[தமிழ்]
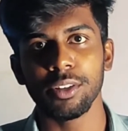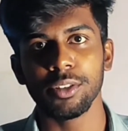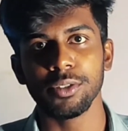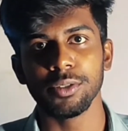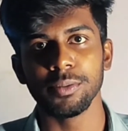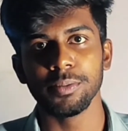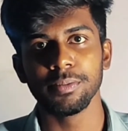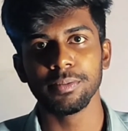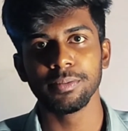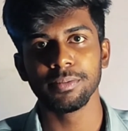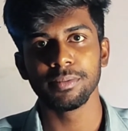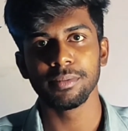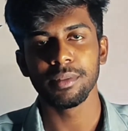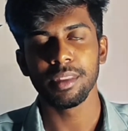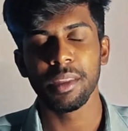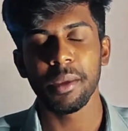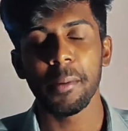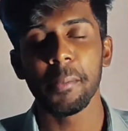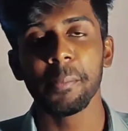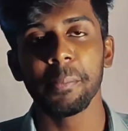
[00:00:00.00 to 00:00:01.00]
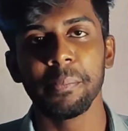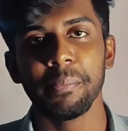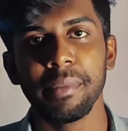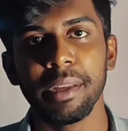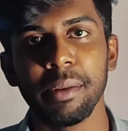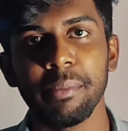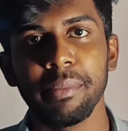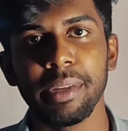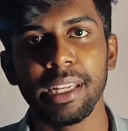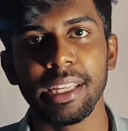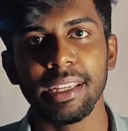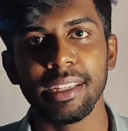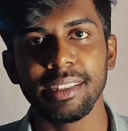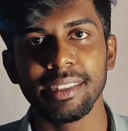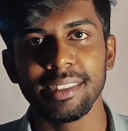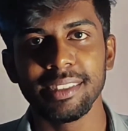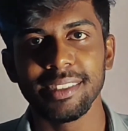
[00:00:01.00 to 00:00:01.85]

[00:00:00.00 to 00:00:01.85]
இருக்கும் மின்மினி